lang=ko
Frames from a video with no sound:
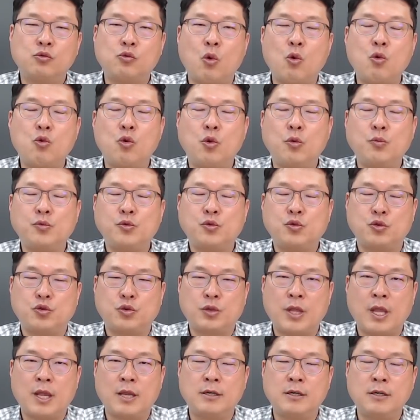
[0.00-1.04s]

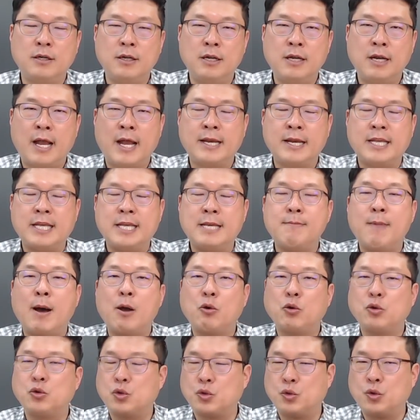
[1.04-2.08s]
공공주택을 한 2만
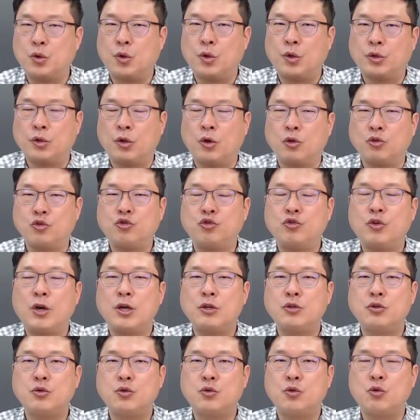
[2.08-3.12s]
원 정도 더
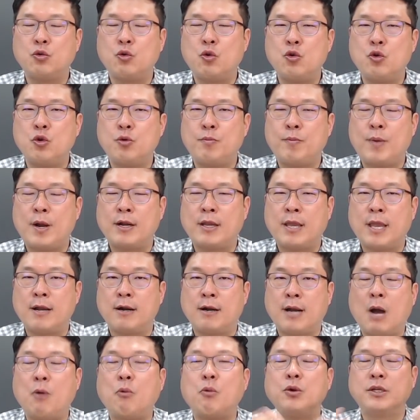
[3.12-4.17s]
추가적으로 공급할
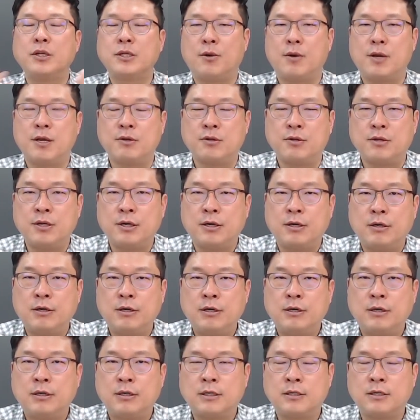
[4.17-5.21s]
계획을 갖고 있는 상황이거든요.
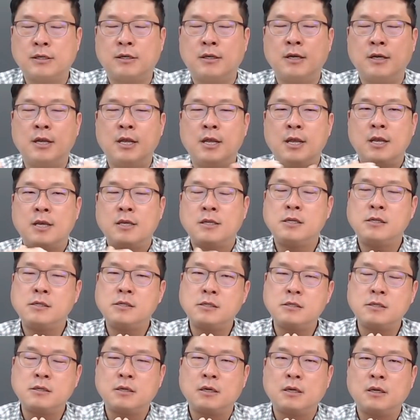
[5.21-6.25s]
그래서
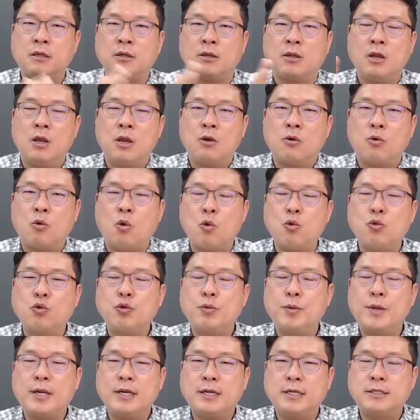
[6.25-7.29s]
실질적인
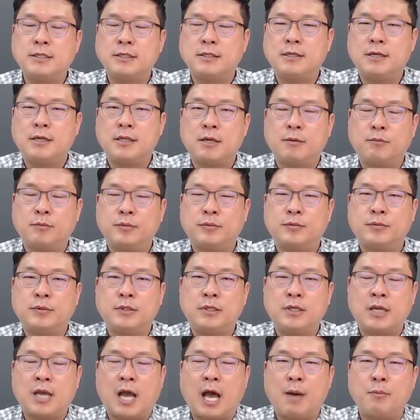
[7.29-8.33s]
공급에 한 리스크에 대한
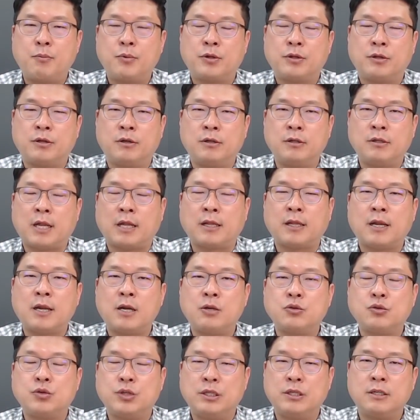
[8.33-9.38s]
부분이 앞으로 더
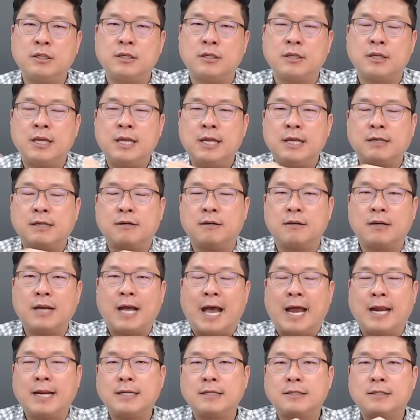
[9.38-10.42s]
나타날 수 있는 그런
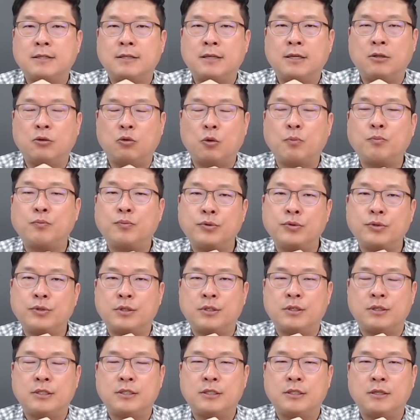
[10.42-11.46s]
가능성이
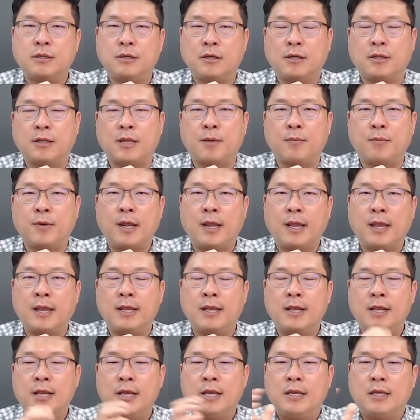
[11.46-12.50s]
높은 지역이기 때문에
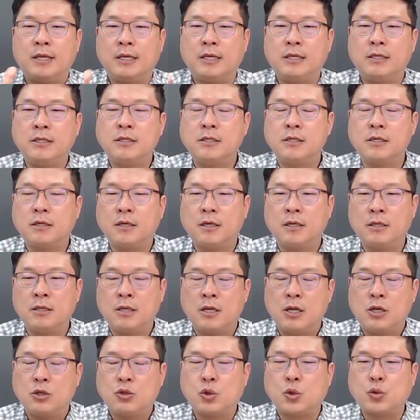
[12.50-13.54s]
일시적인
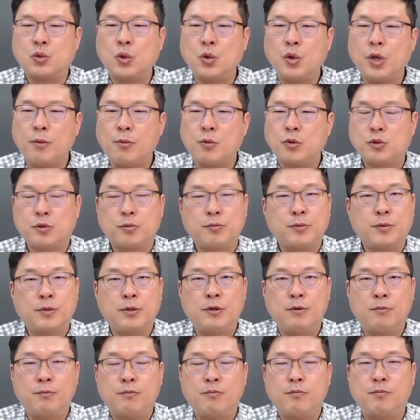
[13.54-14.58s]
조정의
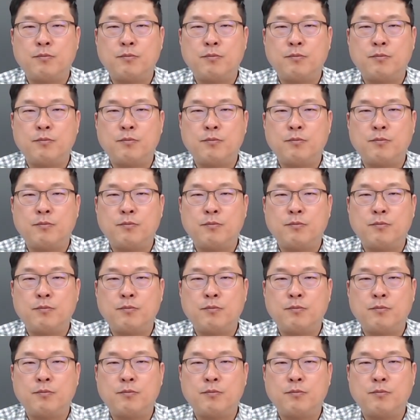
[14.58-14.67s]
모습을